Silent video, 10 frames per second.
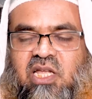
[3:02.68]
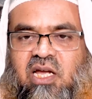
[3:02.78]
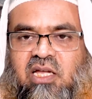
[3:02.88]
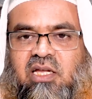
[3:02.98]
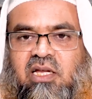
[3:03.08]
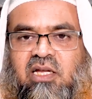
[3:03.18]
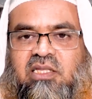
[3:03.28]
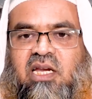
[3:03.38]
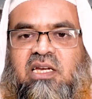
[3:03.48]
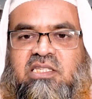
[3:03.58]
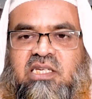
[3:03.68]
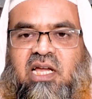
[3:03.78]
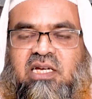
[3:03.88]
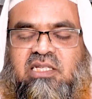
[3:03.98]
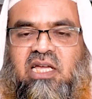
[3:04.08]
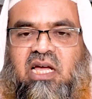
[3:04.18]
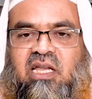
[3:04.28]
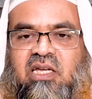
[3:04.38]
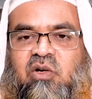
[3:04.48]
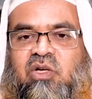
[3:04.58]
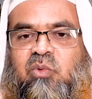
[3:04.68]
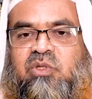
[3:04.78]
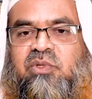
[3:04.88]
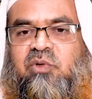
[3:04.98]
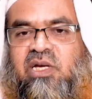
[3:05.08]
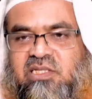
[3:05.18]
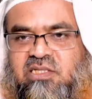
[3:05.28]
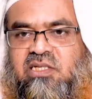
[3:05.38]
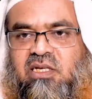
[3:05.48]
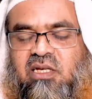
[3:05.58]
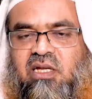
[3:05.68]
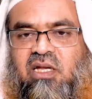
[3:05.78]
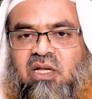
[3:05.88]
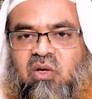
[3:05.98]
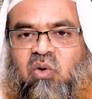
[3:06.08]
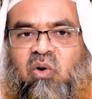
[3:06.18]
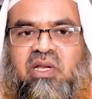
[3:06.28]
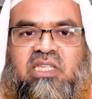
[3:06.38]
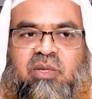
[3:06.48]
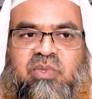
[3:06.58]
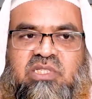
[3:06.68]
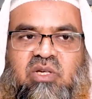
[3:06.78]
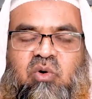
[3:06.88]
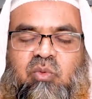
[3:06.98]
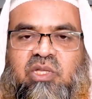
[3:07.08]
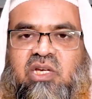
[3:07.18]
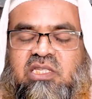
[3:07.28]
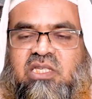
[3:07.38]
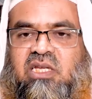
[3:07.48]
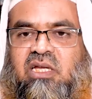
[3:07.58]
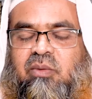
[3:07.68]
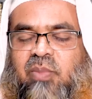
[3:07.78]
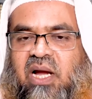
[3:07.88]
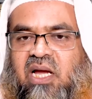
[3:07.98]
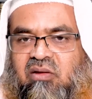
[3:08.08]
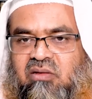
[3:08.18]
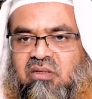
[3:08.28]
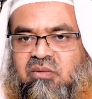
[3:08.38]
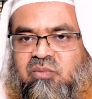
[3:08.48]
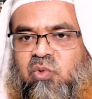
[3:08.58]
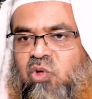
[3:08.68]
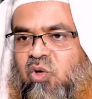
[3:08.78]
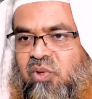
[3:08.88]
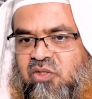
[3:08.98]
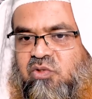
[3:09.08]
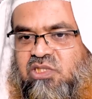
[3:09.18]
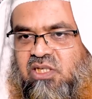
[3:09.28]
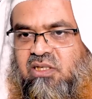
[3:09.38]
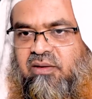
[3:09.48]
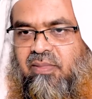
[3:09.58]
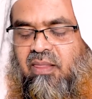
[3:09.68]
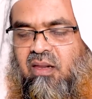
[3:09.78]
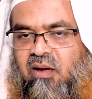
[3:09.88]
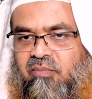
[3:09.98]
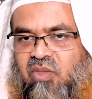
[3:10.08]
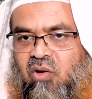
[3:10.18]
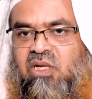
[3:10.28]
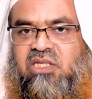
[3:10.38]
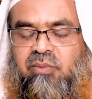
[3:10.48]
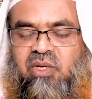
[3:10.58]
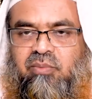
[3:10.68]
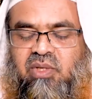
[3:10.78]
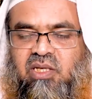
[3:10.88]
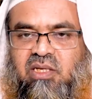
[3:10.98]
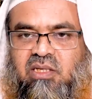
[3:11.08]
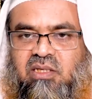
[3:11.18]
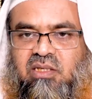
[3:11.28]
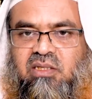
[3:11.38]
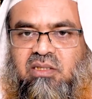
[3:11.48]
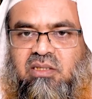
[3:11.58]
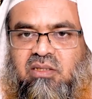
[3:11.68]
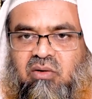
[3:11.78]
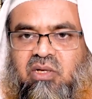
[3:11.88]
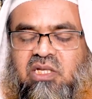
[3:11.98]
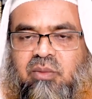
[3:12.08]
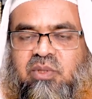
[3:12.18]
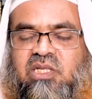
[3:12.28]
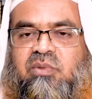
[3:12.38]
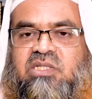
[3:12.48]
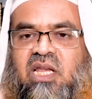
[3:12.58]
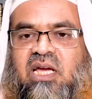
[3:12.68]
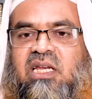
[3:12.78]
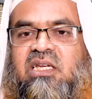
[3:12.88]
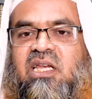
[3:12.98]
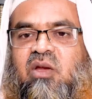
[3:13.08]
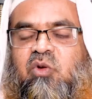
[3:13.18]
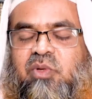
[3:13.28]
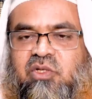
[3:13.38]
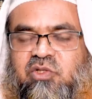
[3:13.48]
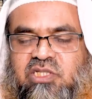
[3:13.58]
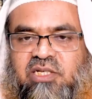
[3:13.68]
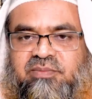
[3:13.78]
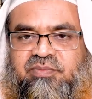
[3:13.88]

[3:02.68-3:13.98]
তারা তার নিজের আকিদা লেখকের বইতে ঢুকাই দিয়েছে অনেক দেখবেন যে অনুবাদের ক্ষেত্রে পাকা নয় ভুল অনুবাদ করছে অনেক দেখবেন আপনি অনেক দেখবেন দেখবেন যে লাইলা ইল্লাহ অনুবাদ করছে